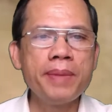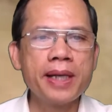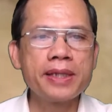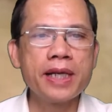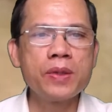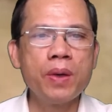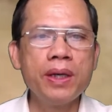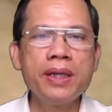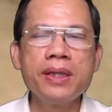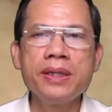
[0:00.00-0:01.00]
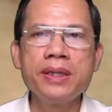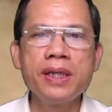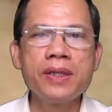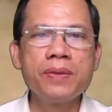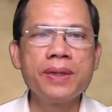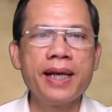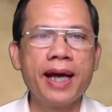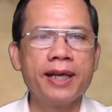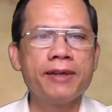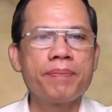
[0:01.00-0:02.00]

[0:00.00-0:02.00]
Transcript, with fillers: miệng trễ xuống, nhân trung đầy đặn.